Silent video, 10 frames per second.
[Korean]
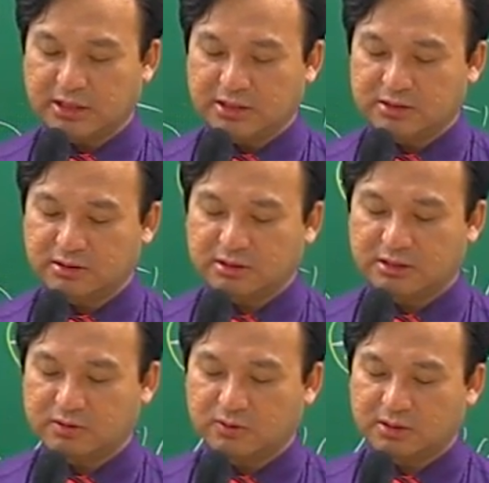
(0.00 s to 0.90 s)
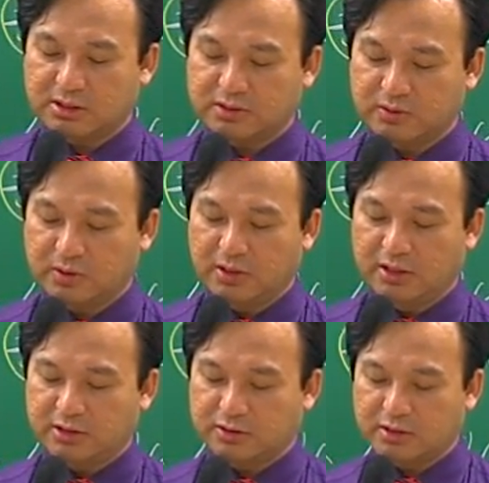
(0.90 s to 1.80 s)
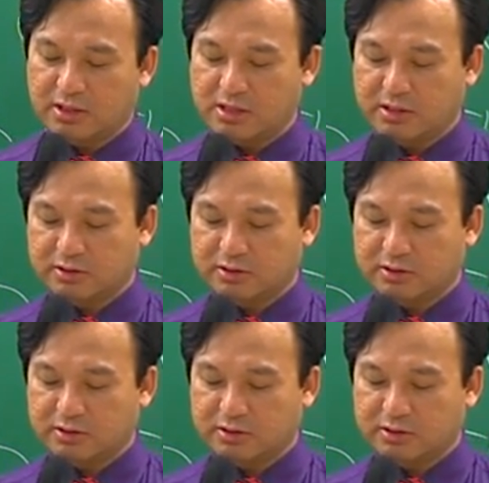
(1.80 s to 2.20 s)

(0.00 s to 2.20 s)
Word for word: 인정되는 한도까지로 정하,